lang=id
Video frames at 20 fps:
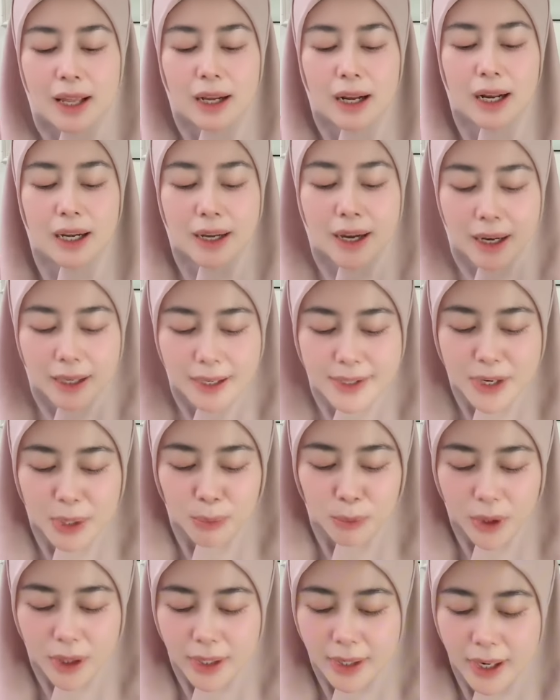karena ada
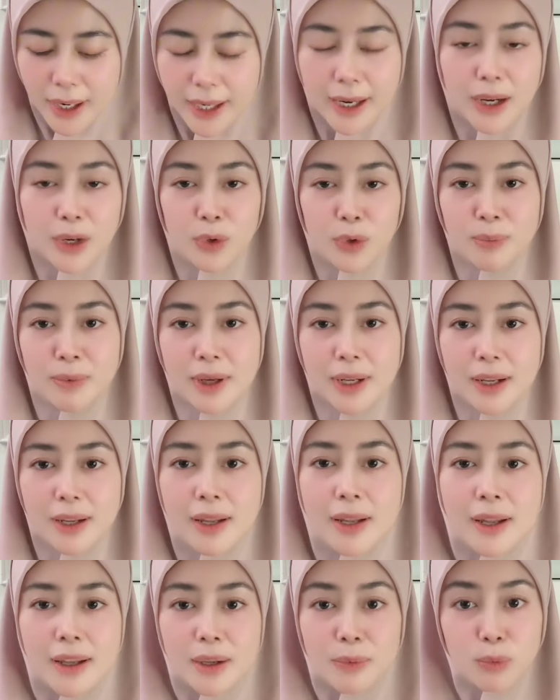campuran dari aroma
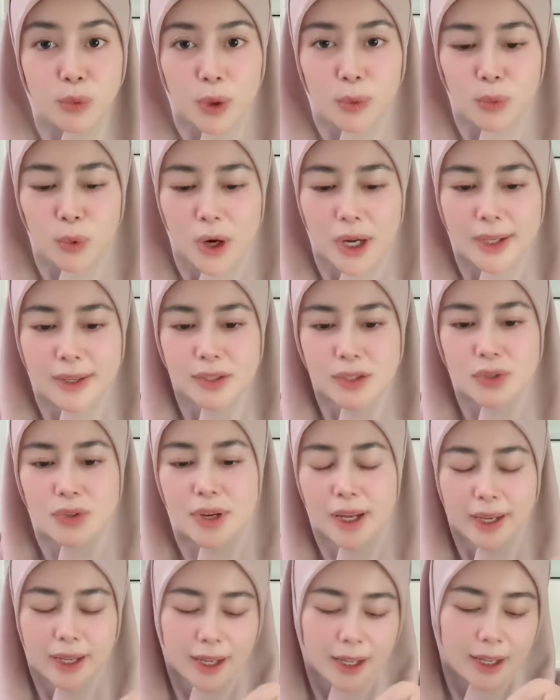buah-buahnya
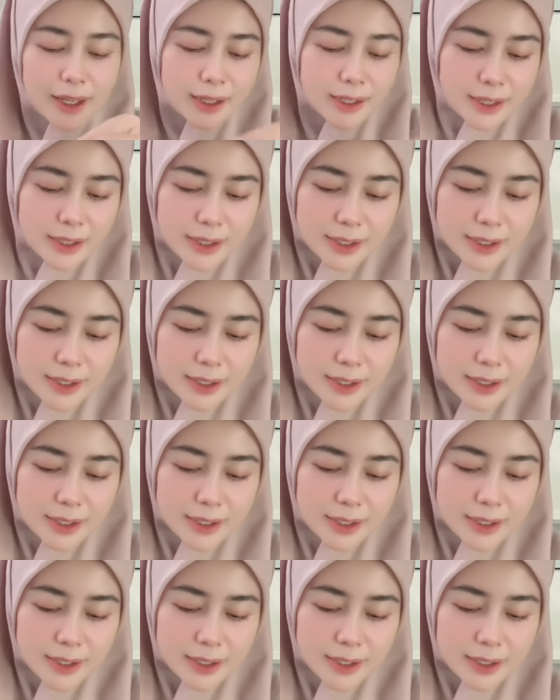juga ya